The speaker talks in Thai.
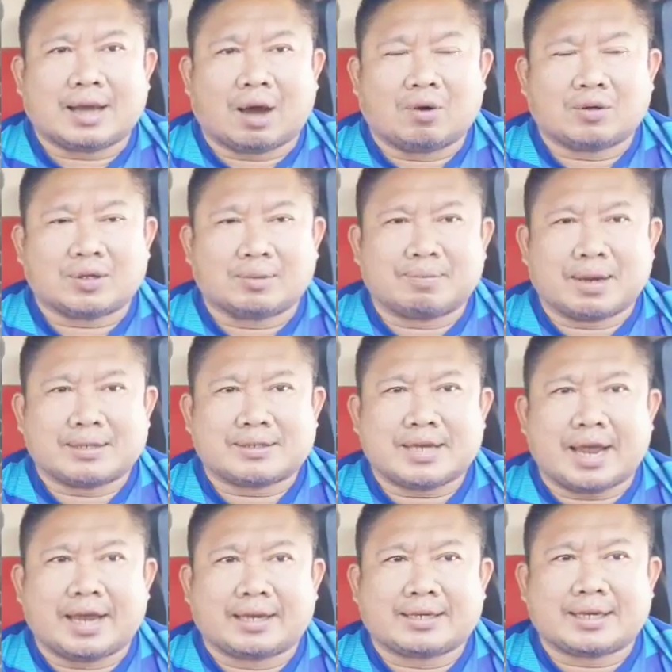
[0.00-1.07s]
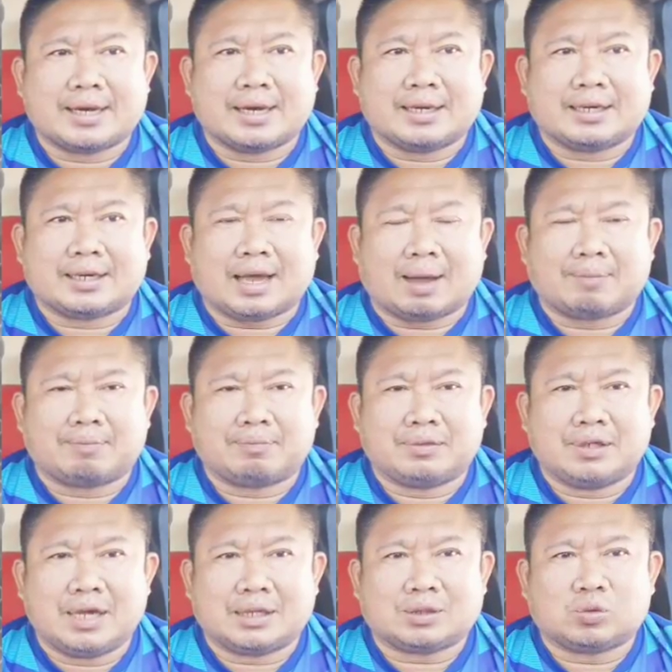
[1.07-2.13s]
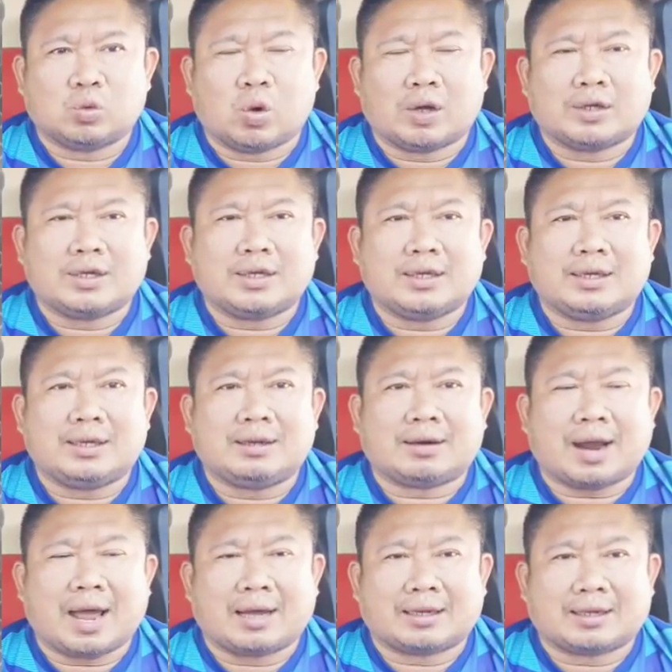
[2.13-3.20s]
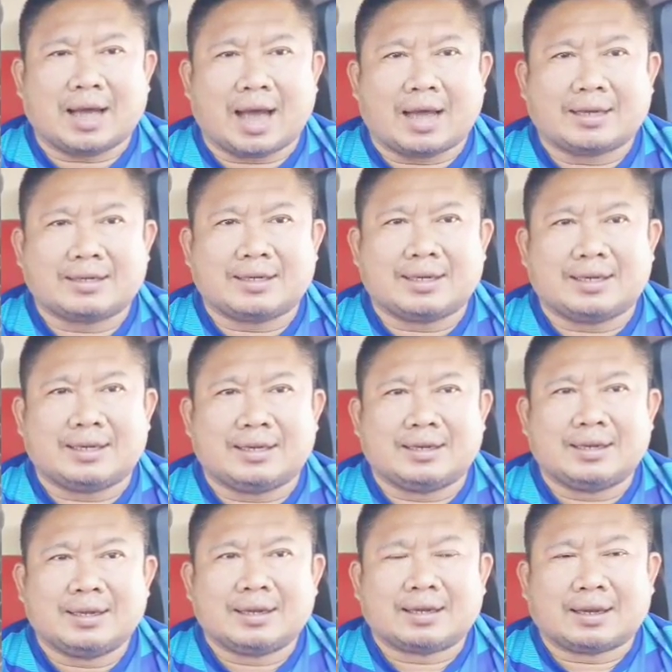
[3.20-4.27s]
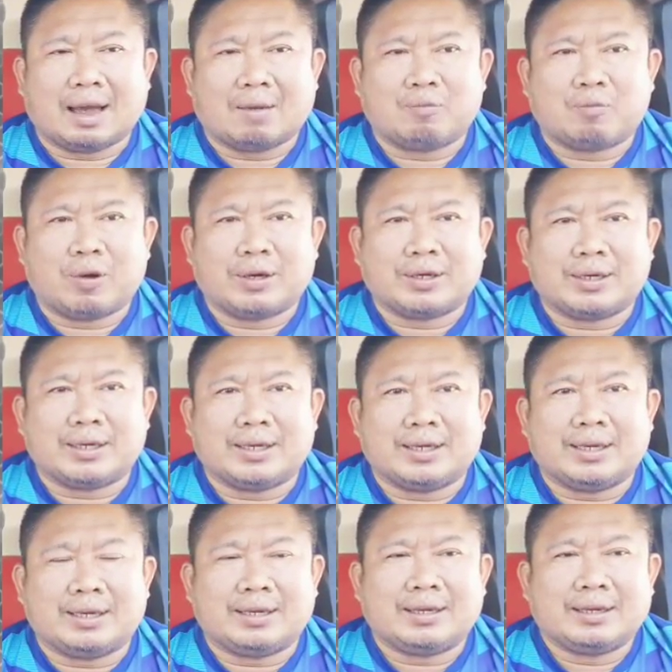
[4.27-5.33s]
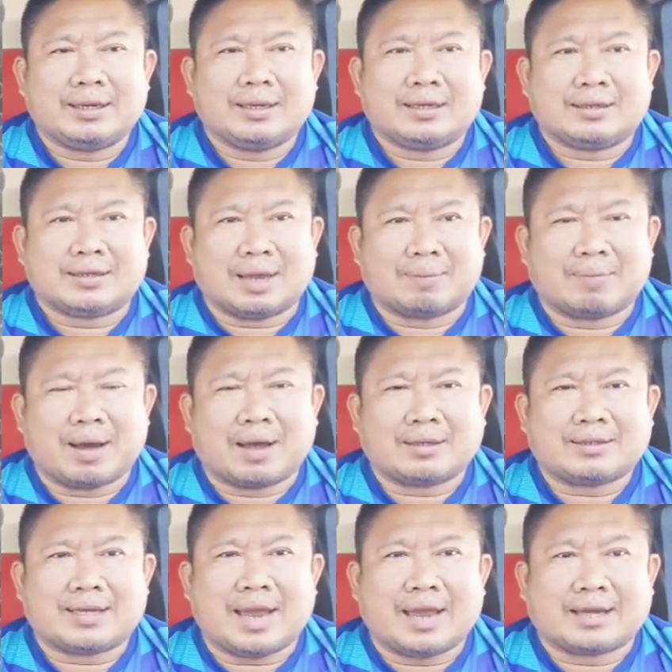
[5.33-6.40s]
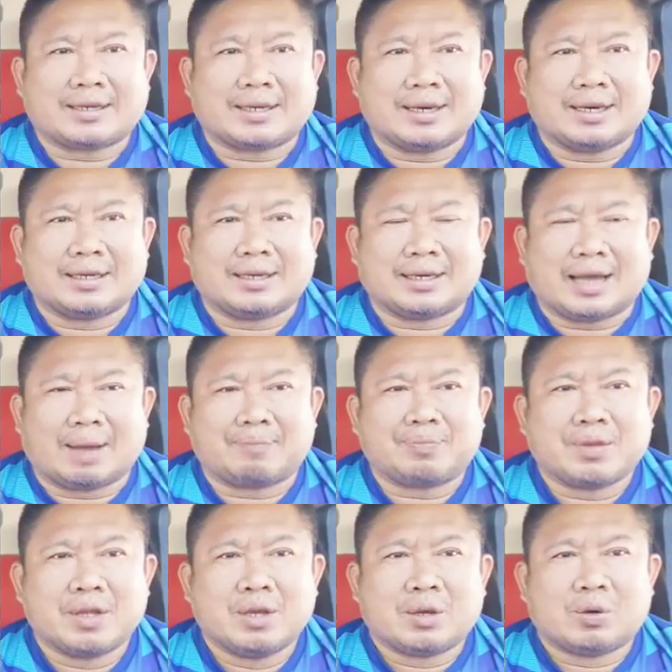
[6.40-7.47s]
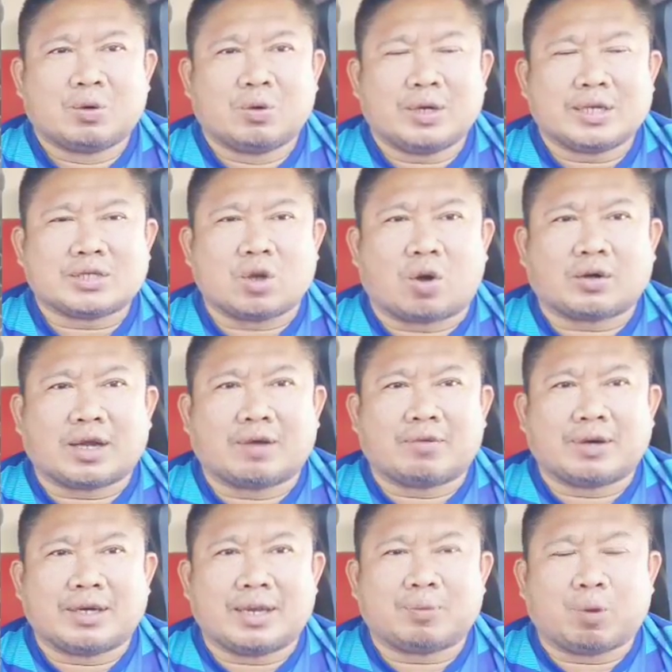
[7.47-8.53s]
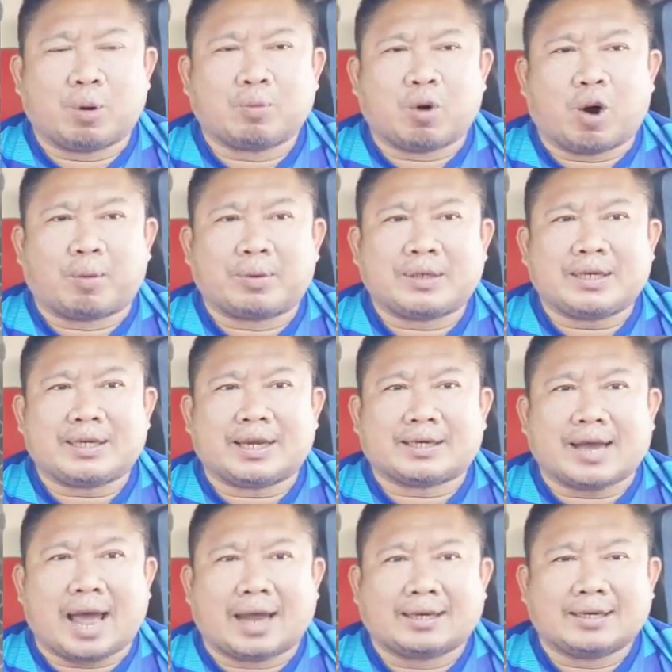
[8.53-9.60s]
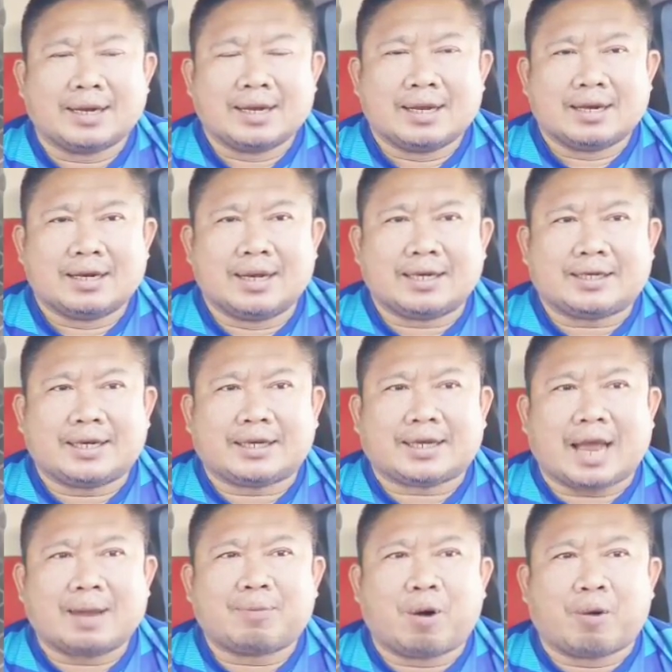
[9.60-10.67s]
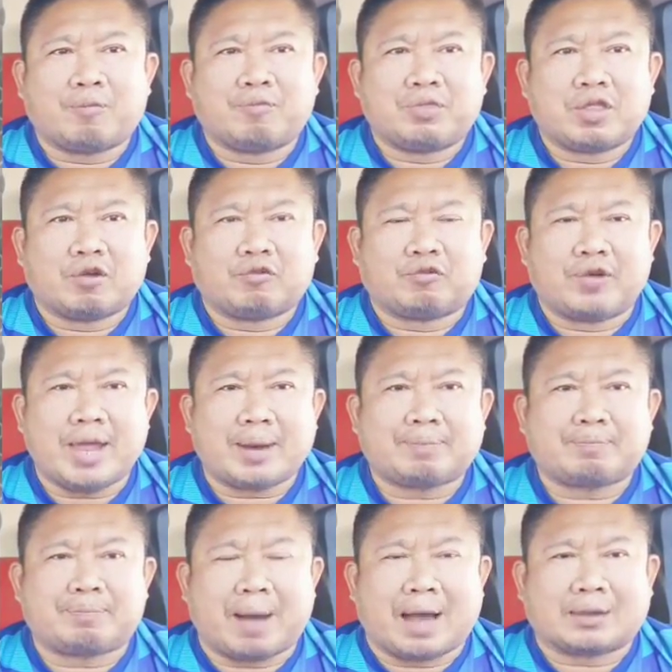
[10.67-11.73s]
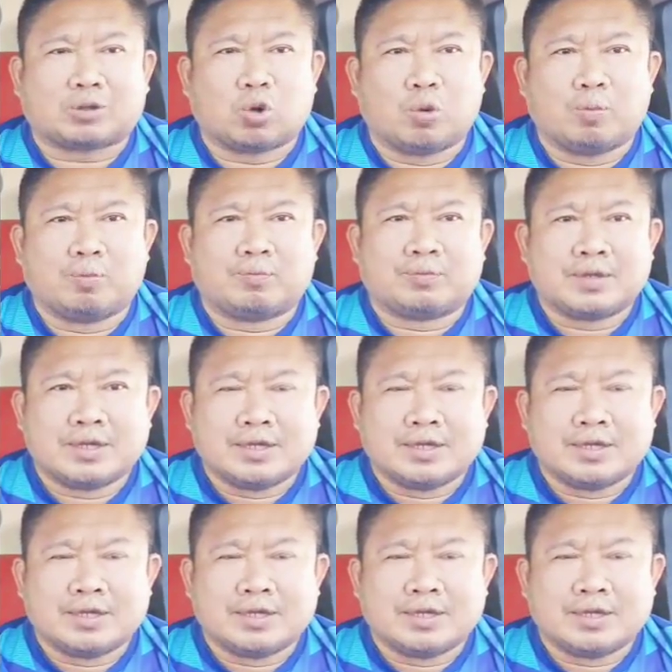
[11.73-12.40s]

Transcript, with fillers: เขาจะมาแจ้งเกิดนะครับ เนื้อตัวดีร่างกายดีครับ วันนี้จะมาแจ้งเกิดนะครับ คู่ที่ 2 ในวันนี้ผมออกไปที่ทางด้าน ลิทธิไกรภพเฟียสปัทุม